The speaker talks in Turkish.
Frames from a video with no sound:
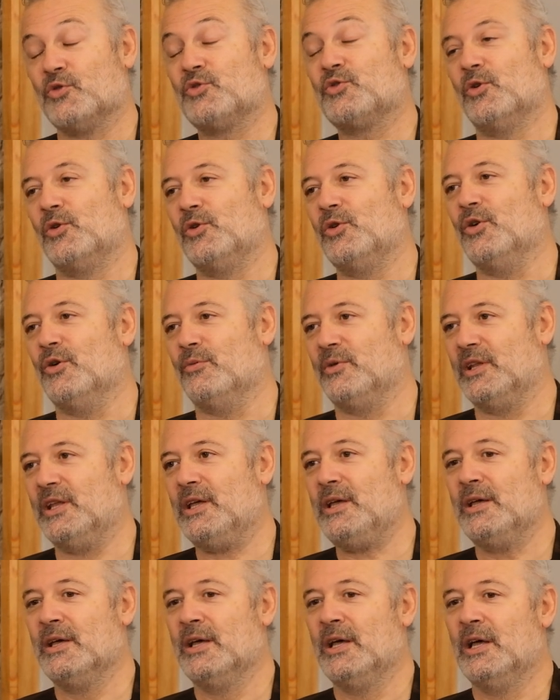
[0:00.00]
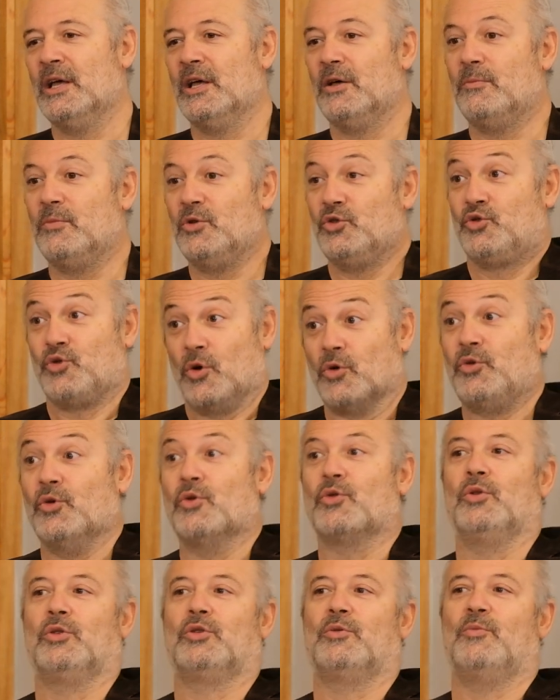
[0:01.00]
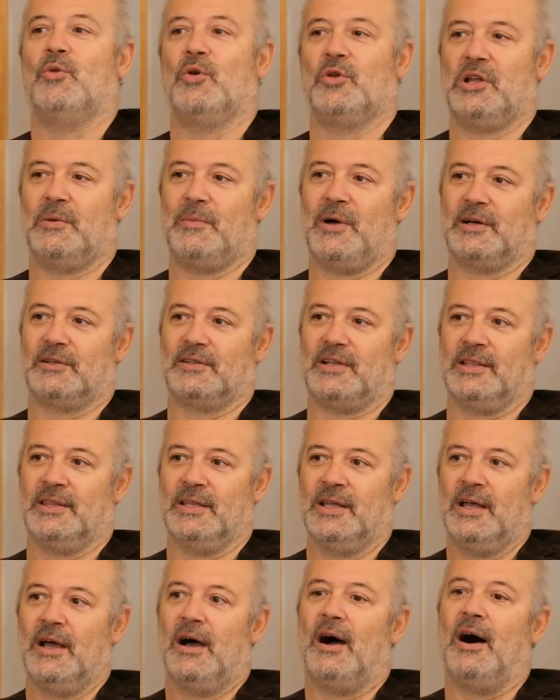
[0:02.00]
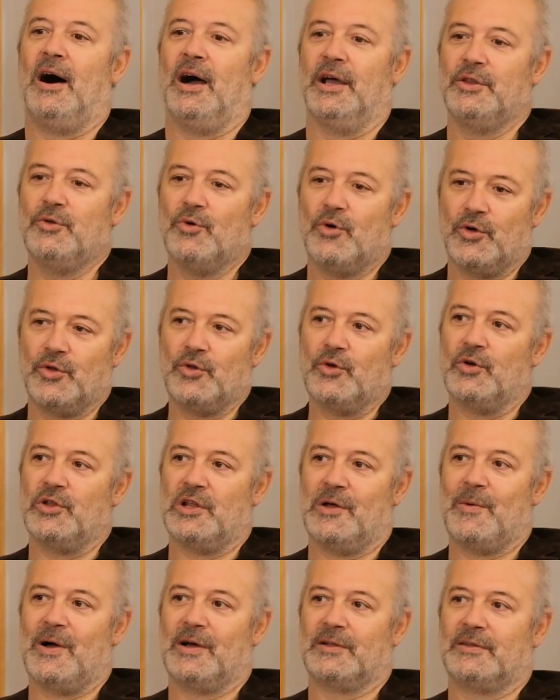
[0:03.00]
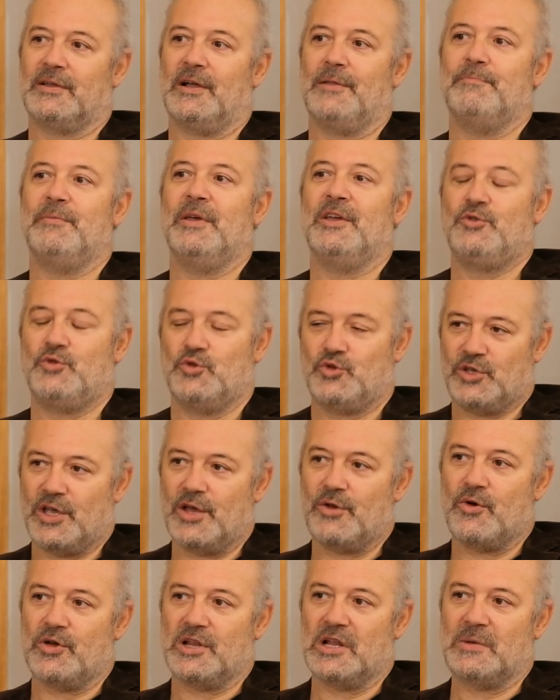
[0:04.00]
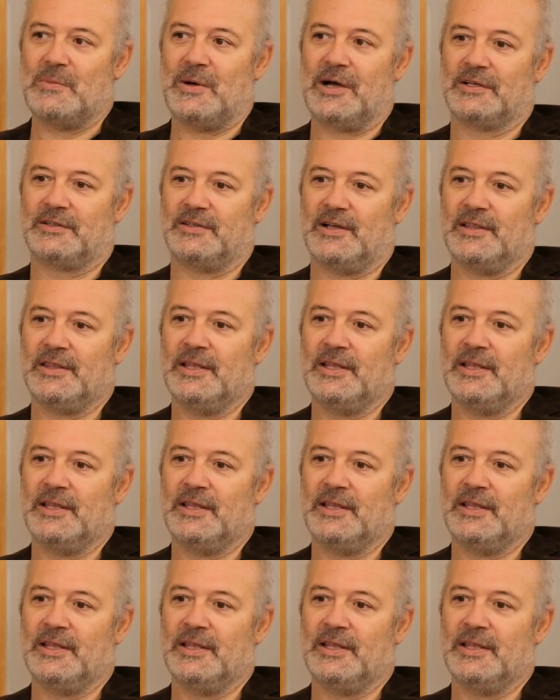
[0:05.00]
zorluyor hı hı. beni. Hı hı çok yoruldum oynamaktan. Hı hı. Aynı oyunu oynamaktan, 500 kere oynamaktan.